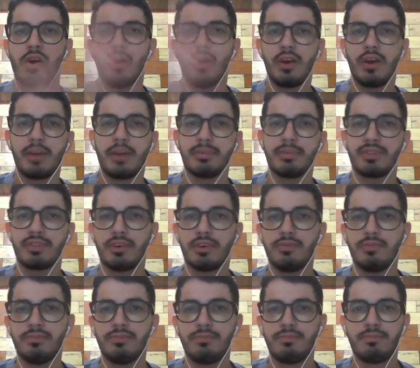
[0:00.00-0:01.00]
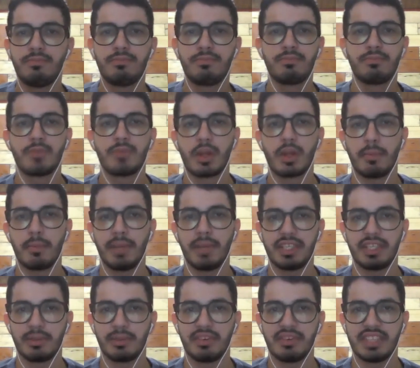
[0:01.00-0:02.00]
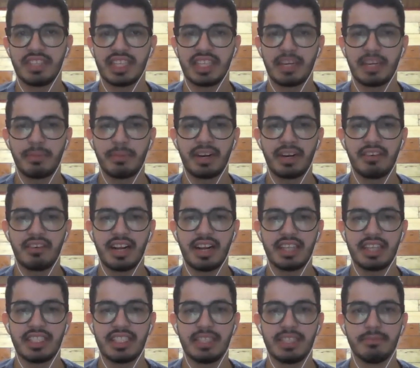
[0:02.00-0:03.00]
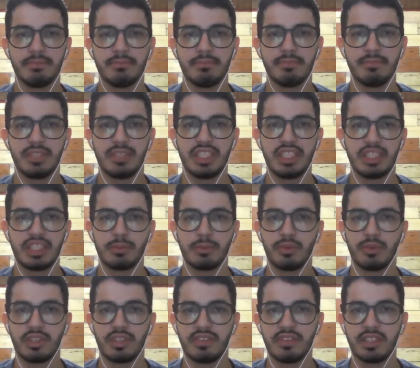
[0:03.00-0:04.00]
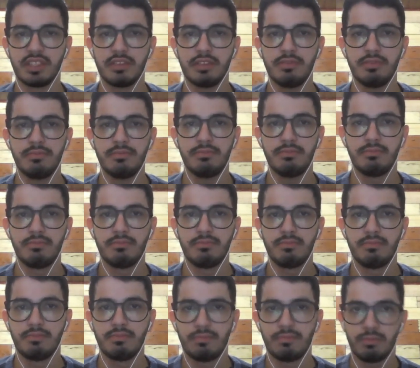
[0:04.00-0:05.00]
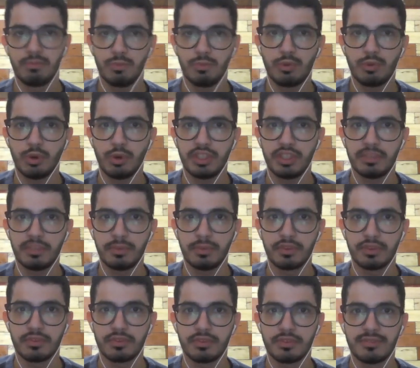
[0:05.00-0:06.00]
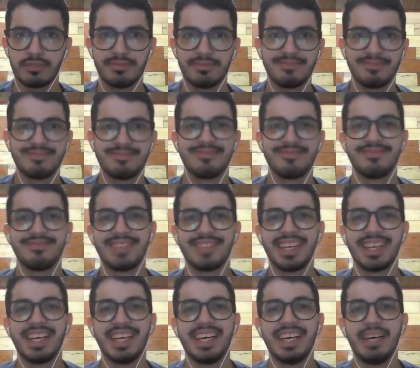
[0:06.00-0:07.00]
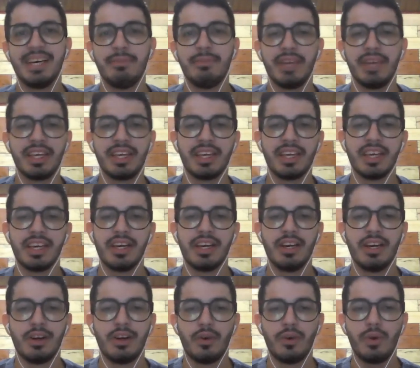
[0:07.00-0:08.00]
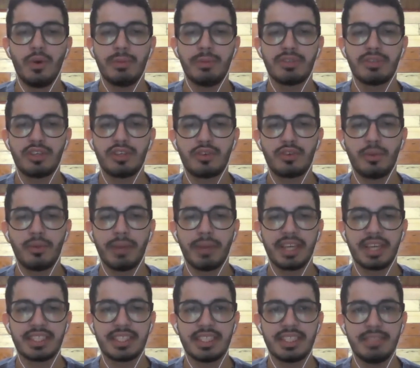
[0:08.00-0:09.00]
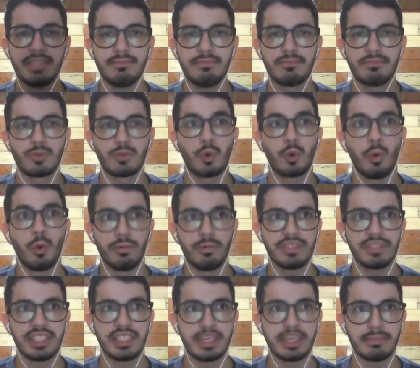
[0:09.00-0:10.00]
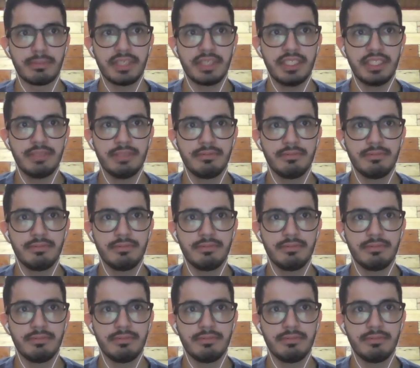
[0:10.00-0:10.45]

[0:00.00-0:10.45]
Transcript: Olá pessoal, mais uma vez aqui para falar de Digimon Adventure 2 pontos. Bem, o episódio começa, como sempre,